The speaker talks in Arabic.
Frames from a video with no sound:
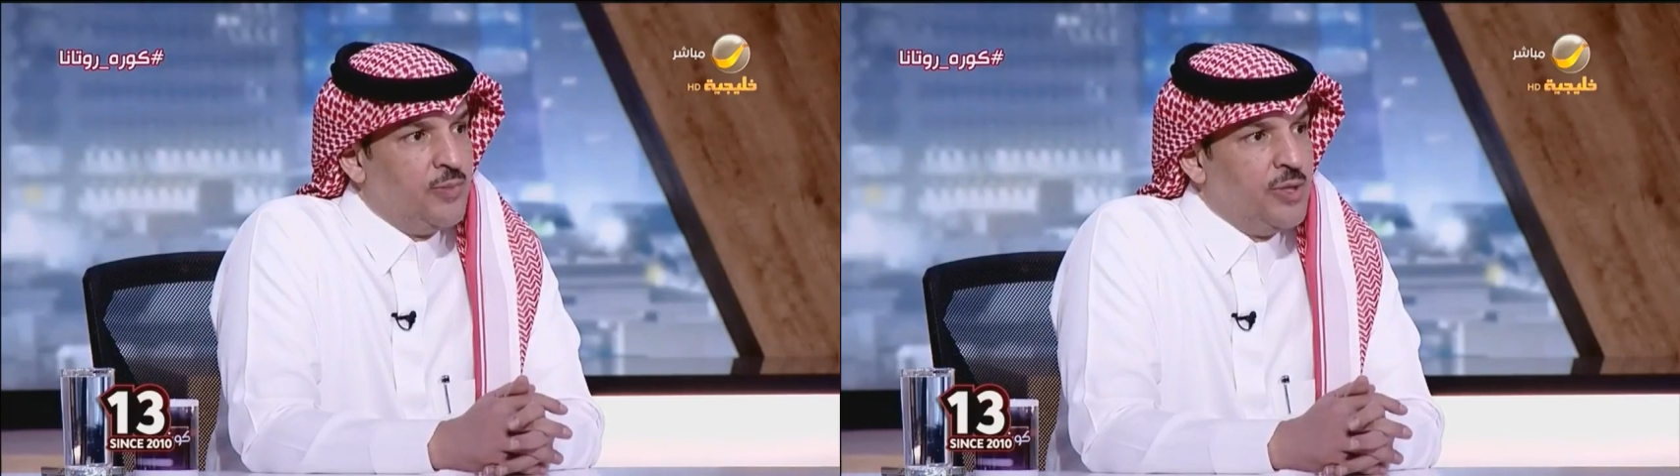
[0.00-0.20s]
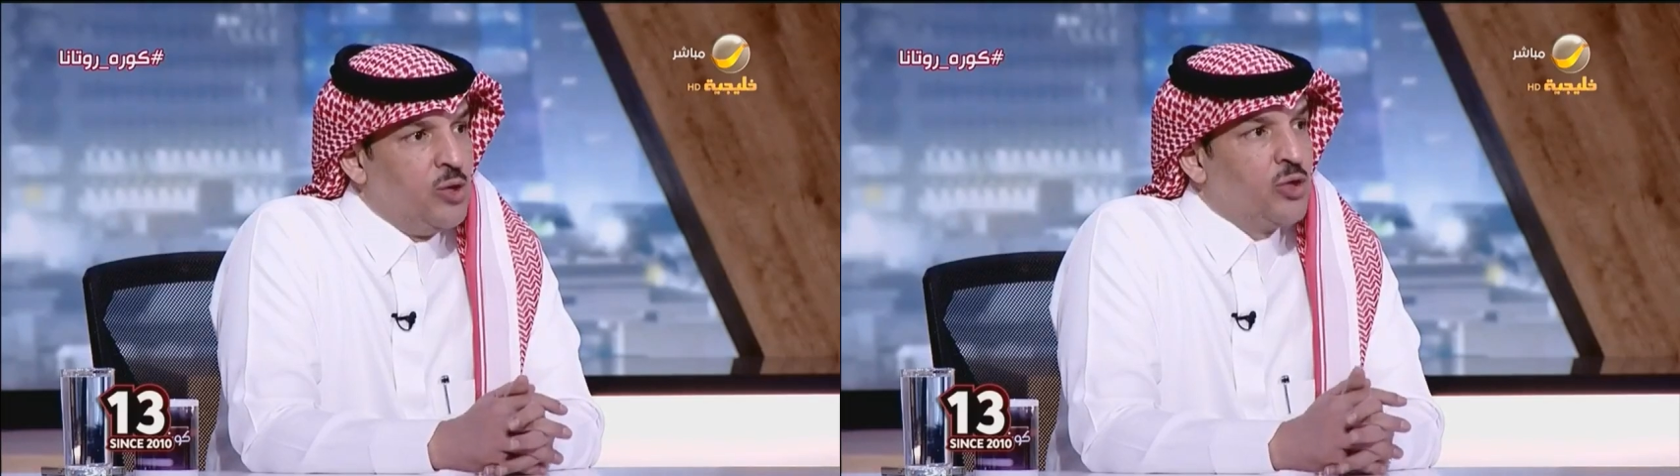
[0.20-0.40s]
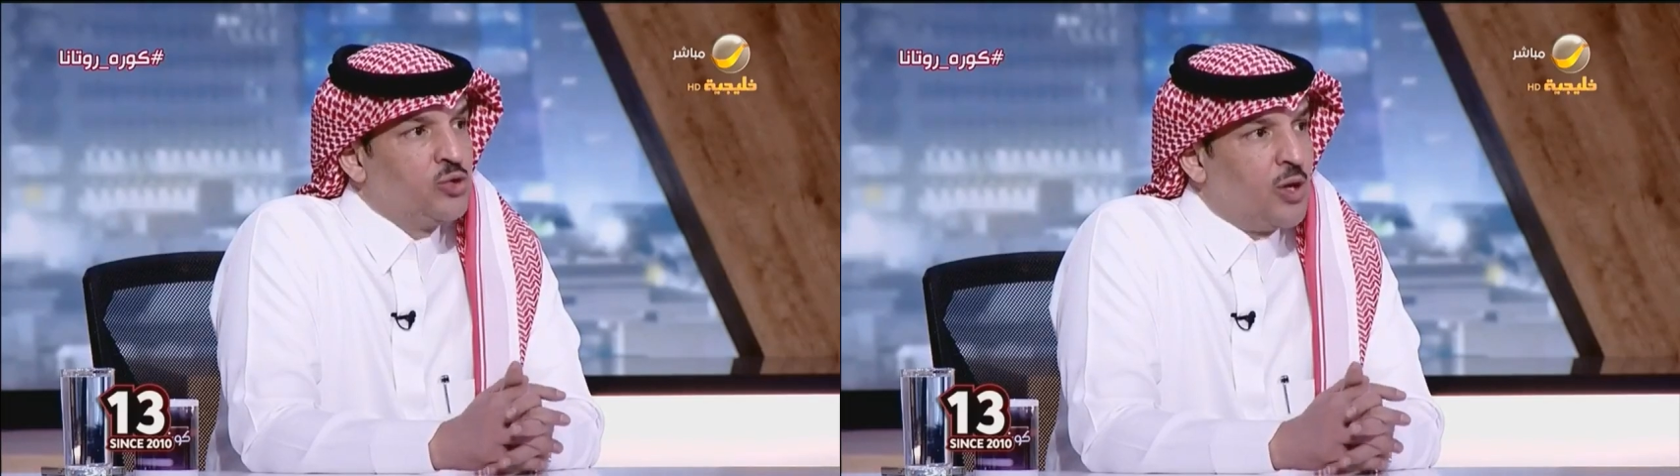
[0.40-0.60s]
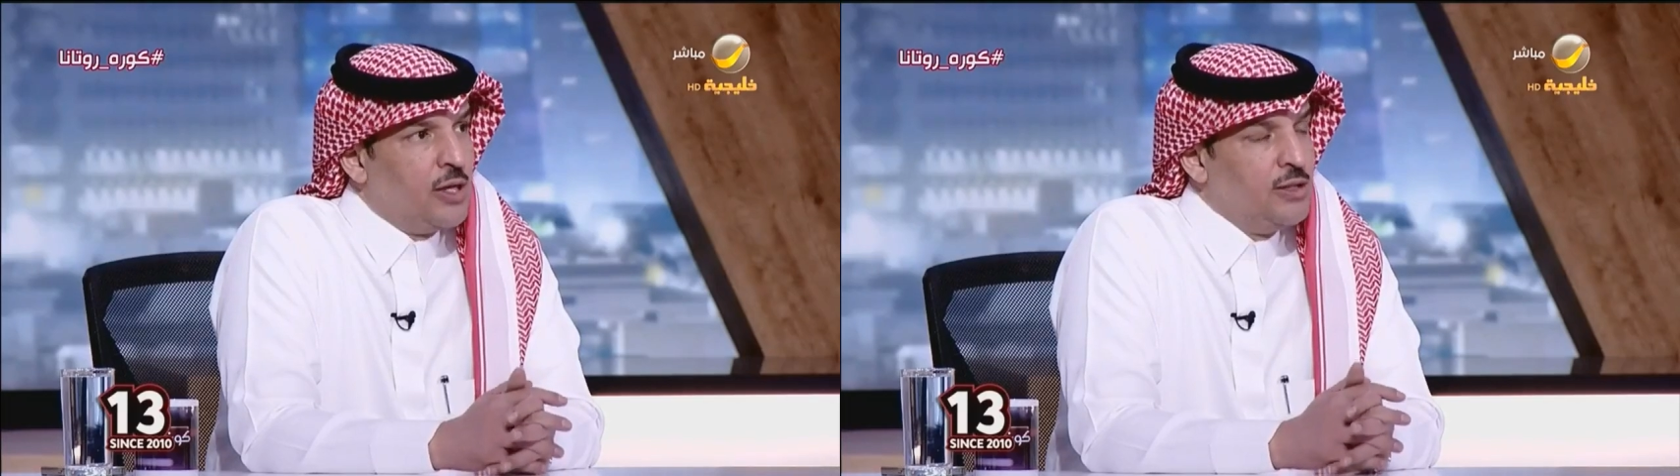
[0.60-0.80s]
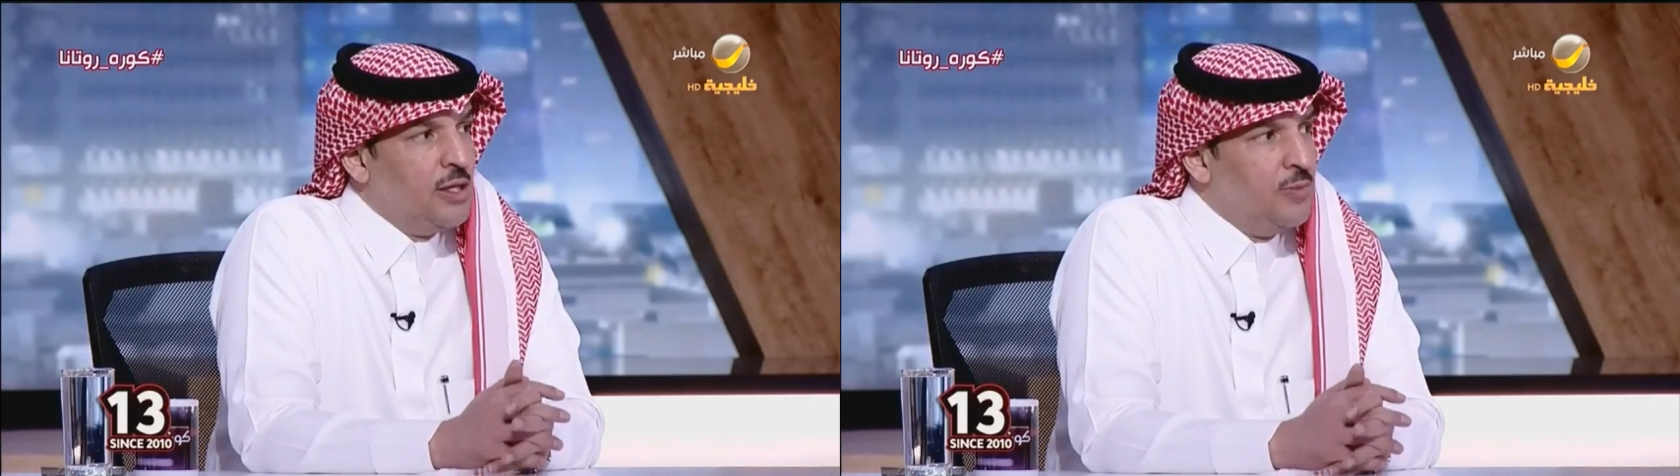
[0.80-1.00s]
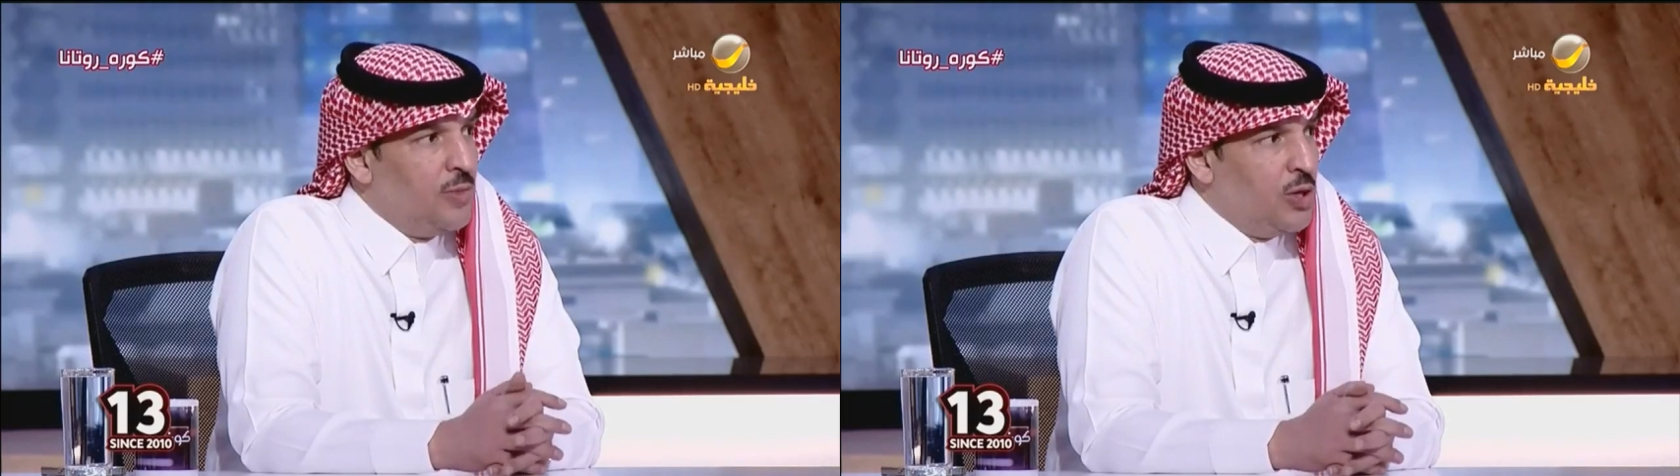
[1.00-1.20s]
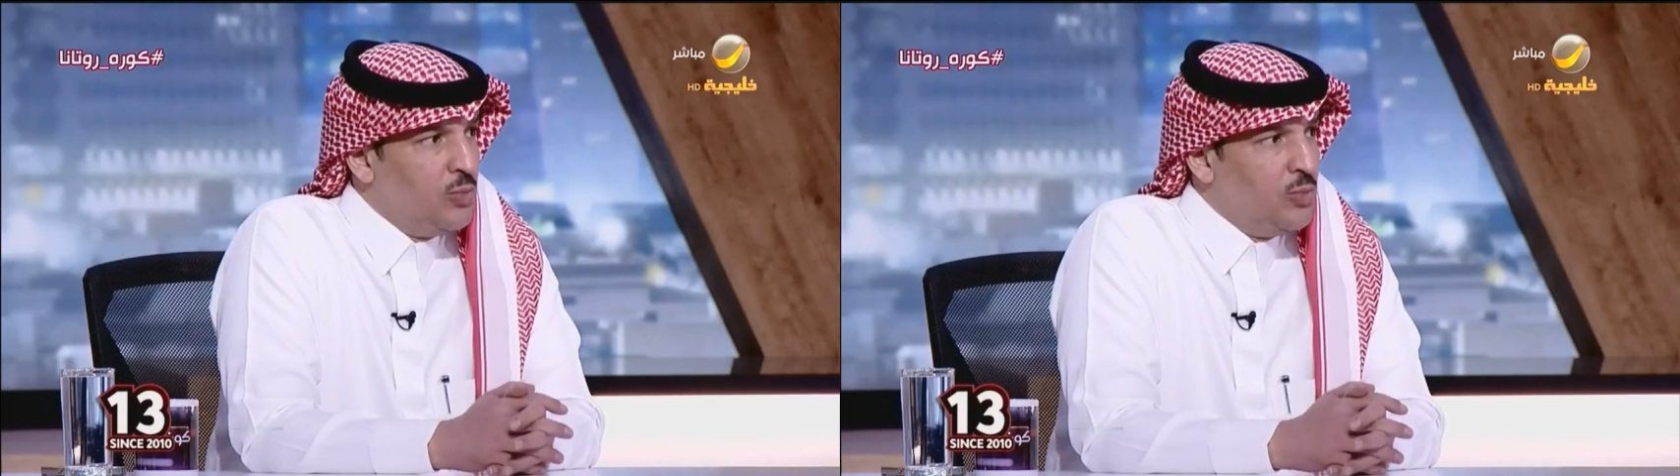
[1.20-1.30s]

تبني وتقدم